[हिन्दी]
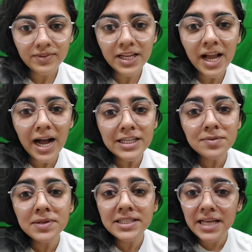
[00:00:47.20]
आज हम
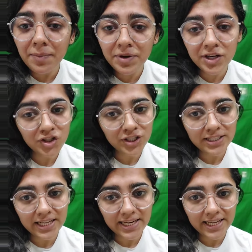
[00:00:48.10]
एग्जामिनेशन
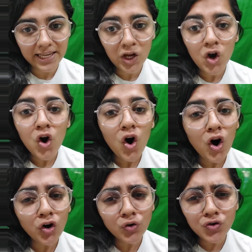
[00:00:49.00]
दे रहे हैं
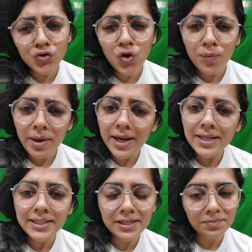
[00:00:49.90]
और कुछ दो महीने
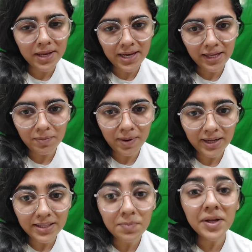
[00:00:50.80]
तीन महीने के बाद
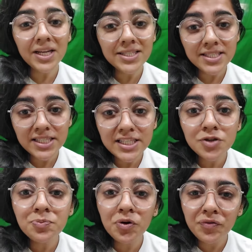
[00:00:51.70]
हम एक असिस्टेंट
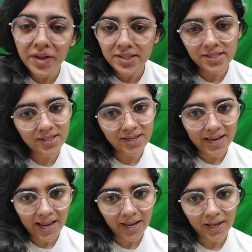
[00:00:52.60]
प्रोफेसर
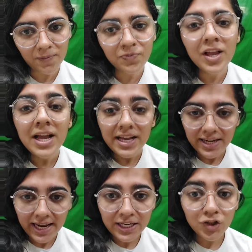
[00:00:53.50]
कहलाएंगे
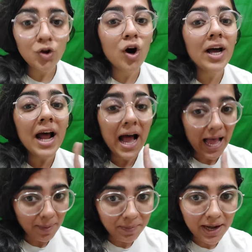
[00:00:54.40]
राइट तो अगर
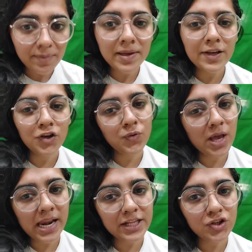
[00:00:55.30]
आपका भी न्यू ईयर
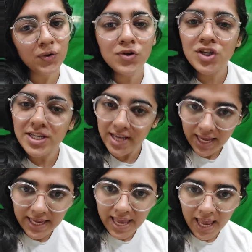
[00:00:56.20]
रेजोल्यूशन
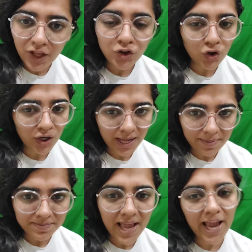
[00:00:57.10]
यही है तो कम
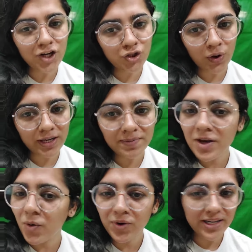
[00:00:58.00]
एंड ज्वाइन मी
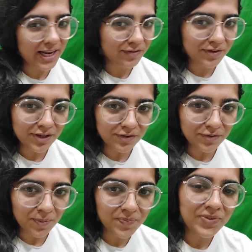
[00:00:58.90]
ओनली एट फिलर
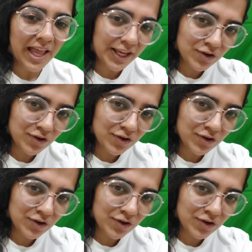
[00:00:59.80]
फॉर्म थैंक यू सो